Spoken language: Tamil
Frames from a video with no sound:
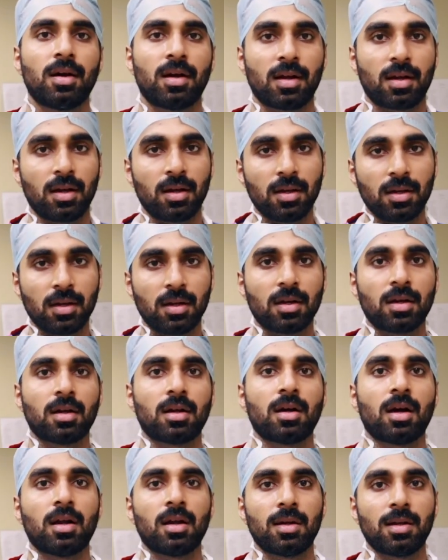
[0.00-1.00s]
ஆனால்
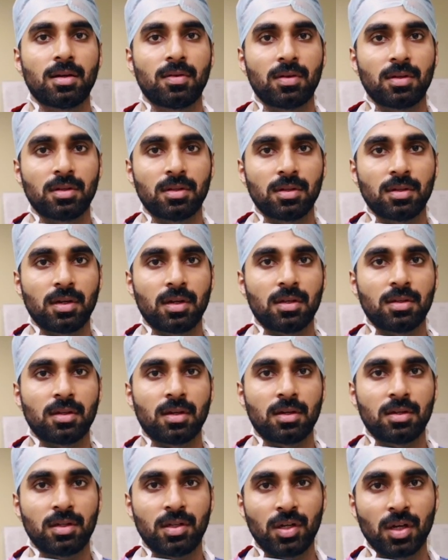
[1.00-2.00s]
கண்ணில் வந்து அந்த
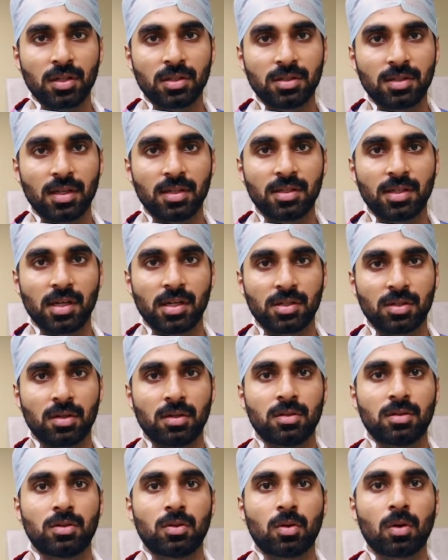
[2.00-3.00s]
டச்
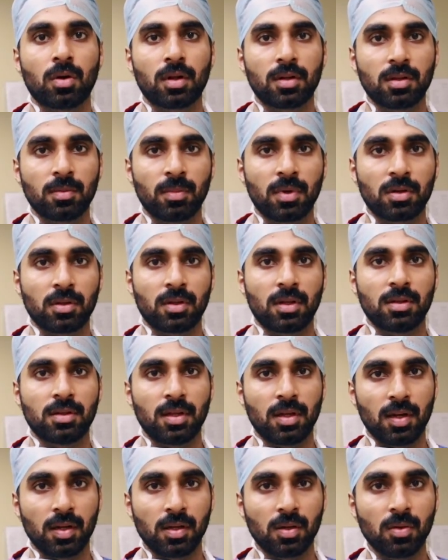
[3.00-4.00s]
சென்சேஷன் தொடுறது மட்டும்தான்
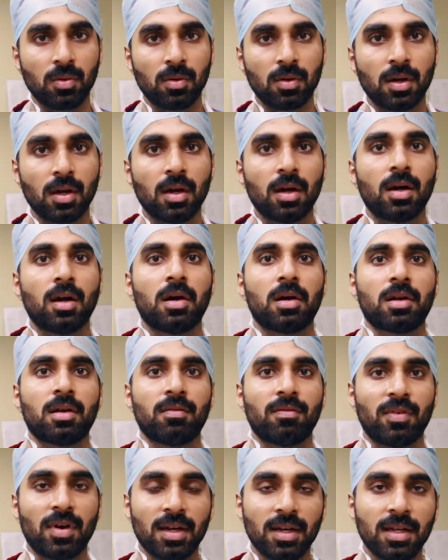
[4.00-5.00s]
தெரியும்
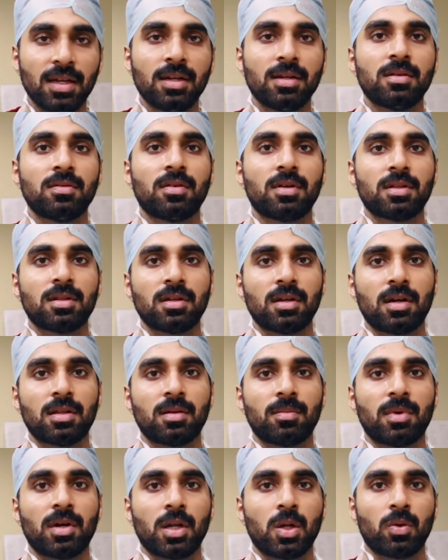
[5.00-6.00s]
ஆனால் வலின்னு வந்து
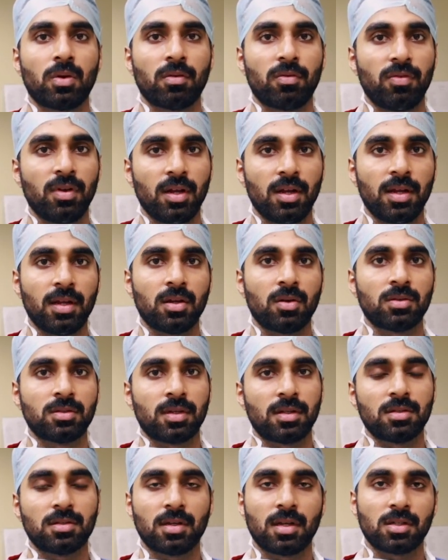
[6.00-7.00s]
அந்த மாதிரி ஒரு ஃபீலிங் ஒரு
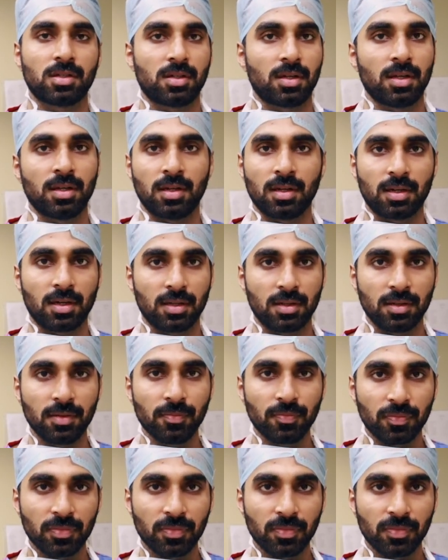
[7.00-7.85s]
சென்சேஷனே இருக்காது